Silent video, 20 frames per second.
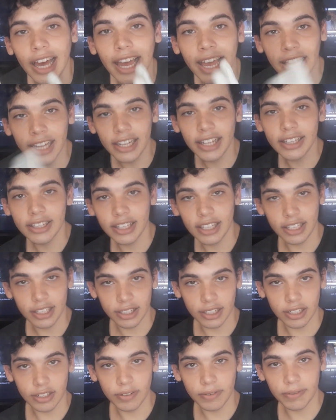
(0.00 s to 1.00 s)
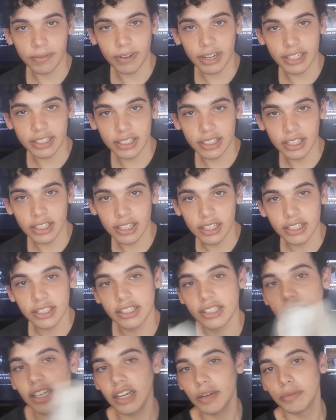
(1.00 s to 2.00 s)
ela tentando fazer
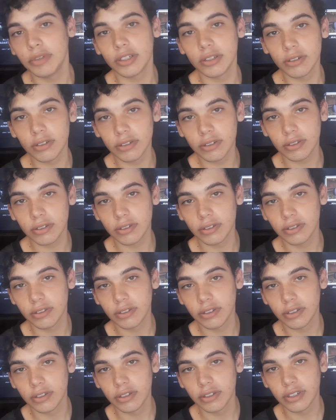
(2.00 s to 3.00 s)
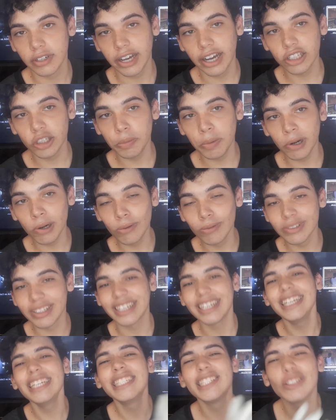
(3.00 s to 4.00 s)
sem amigos. Aí tu pergunta,
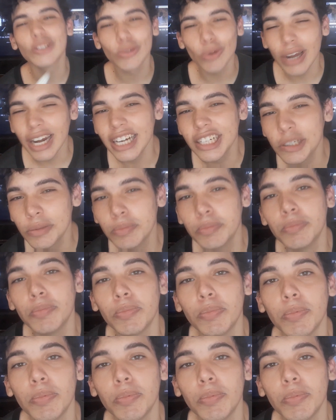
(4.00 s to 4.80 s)
que história de